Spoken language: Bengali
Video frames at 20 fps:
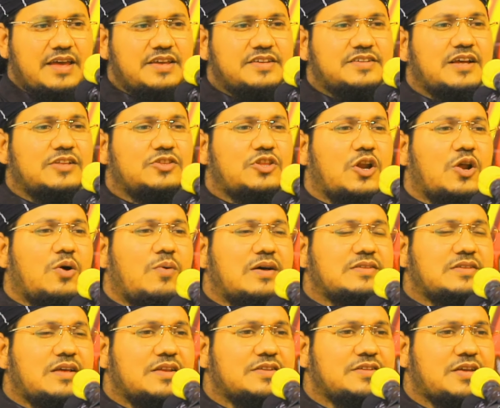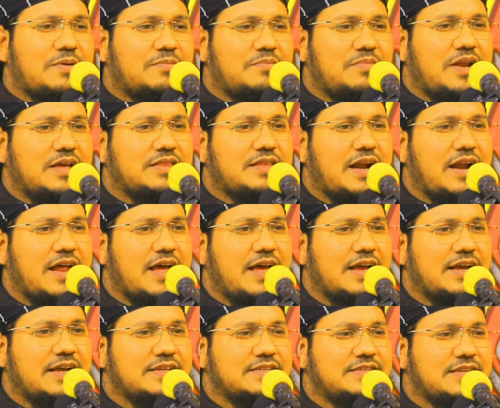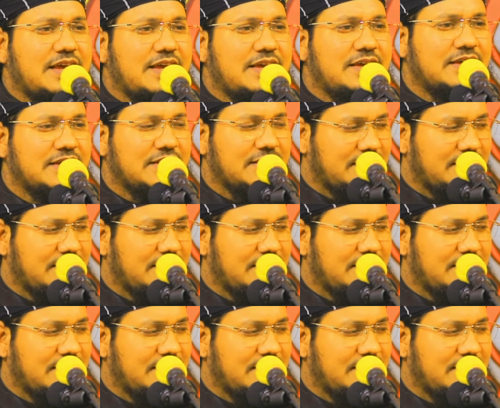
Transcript: আইসা দরওয়াজার সামনে দাঁড়ায় গেছে